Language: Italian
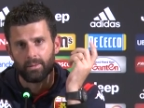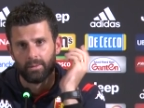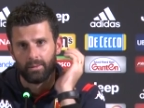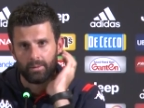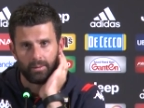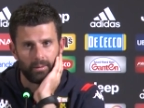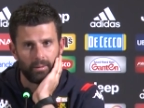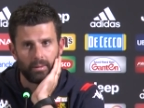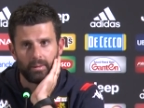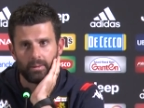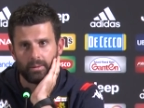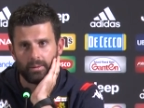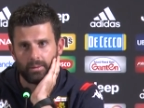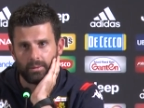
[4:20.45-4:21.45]

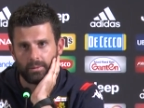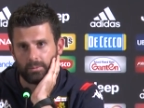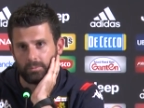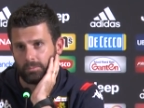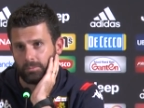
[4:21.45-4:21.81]
E